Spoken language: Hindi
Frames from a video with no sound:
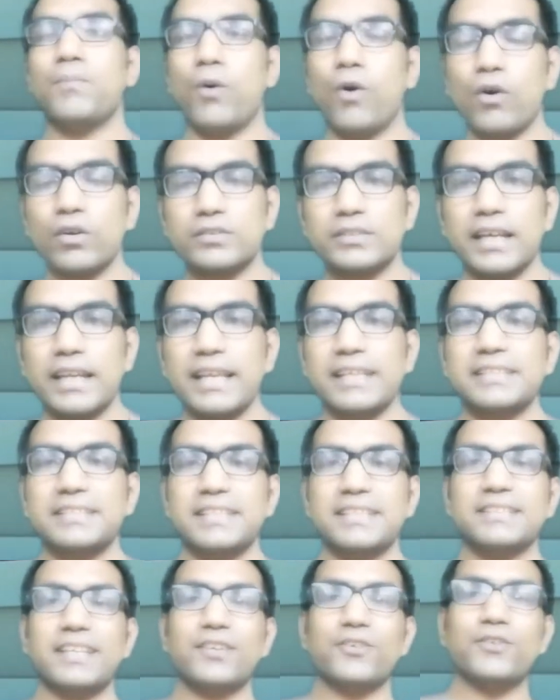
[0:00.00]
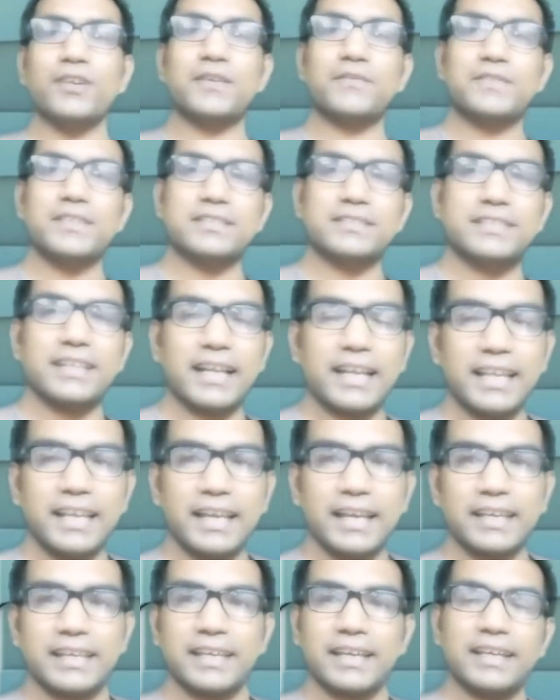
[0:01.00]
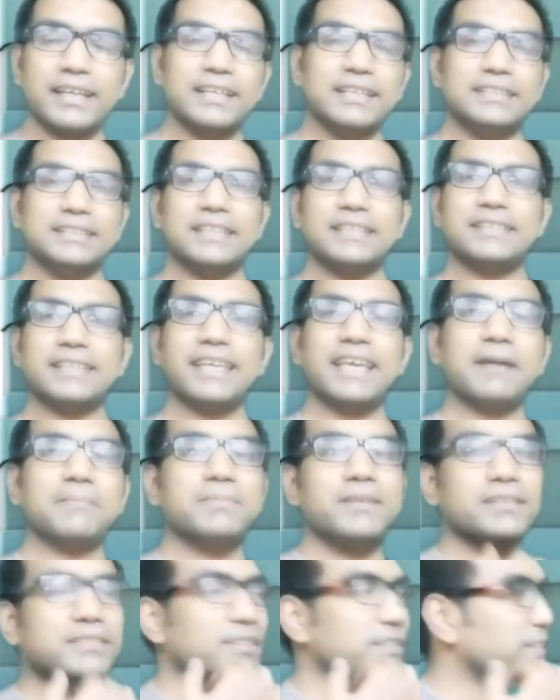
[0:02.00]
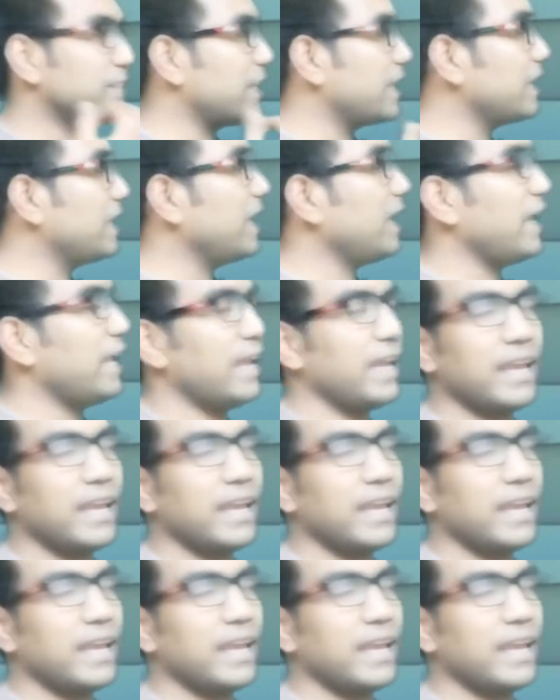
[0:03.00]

बहुत सारी ऐसी चीज़ें यूनिक चीज़ डाली गई हैं जैसे कि आप देख सकते हैं ये